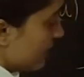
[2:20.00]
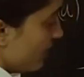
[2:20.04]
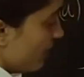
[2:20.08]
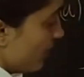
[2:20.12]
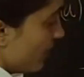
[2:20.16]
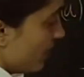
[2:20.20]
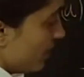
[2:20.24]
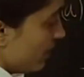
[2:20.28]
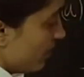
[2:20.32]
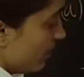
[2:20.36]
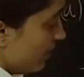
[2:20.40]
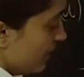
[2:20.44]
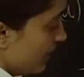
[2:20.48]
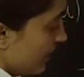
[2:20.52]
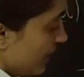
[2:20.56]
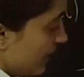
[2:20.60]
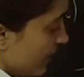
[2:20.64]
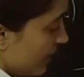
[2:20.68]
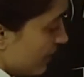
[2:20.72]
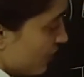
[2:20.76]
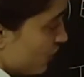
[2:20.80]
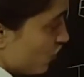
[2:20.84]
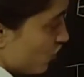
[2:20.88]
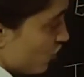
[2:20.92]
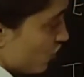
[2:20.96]
सिमिलरली
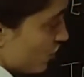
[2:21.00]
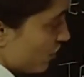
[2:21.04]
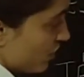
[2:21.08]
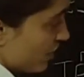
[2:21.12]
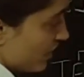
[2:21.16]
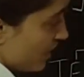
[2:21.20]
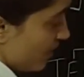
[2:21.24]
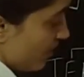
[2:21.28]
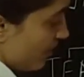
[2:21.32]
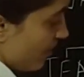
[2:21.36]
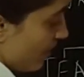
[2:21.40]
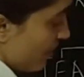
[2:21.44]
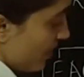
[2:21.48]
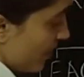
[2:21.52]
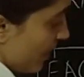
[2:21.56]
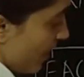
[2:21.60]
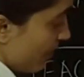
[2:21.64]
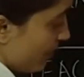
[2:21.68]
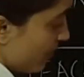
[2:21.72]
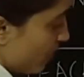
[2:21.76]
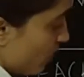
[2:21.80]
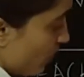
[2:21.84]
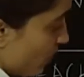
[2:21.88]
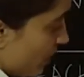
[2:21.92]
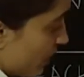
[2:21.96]
सी में भी
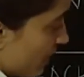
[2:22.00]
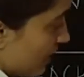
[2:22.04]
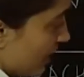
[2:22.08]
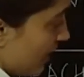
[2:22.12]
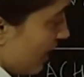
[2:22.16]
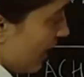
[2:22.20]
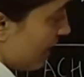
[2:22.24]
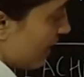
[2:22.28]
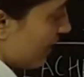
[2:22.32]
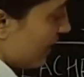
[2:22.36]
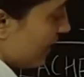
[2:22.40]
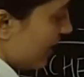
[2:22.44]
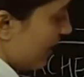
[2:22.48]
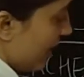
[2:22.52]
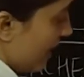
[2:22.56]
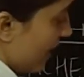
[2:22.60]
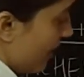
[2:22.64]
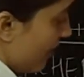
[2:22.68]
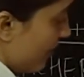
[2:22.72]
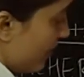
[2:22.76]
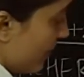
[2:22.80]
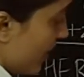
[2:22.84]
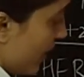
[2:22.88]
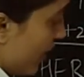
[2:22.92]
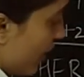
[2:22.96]
आपको कितना ऐड
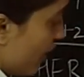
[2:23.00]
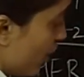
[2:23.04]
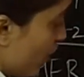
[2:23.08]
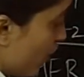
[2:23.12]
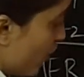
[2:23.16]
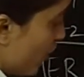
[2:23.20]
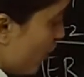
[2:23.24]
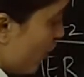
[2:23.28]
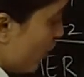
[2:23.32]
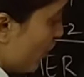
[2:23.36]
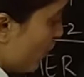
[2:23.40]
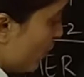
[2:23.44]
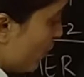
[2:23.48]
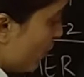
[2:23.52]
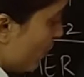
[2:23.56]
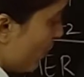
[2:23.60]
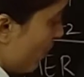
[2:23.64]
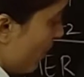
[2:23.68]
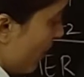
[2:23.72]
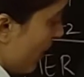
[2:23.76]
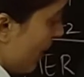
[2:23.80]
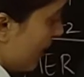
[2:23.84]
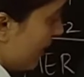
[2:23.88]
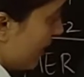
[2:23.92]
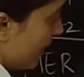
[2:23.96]
किया हमने
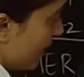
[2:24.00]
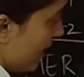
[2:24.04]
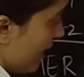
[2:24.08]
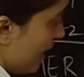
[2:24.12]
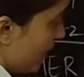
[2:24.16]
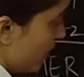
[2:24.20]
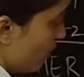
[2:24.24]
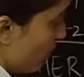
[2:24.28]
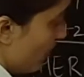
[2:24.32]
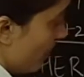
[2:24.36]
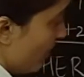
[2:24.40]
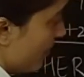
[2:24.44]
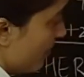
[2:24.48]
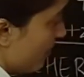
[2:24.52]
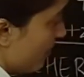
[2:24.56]
टू ऐड किया है तो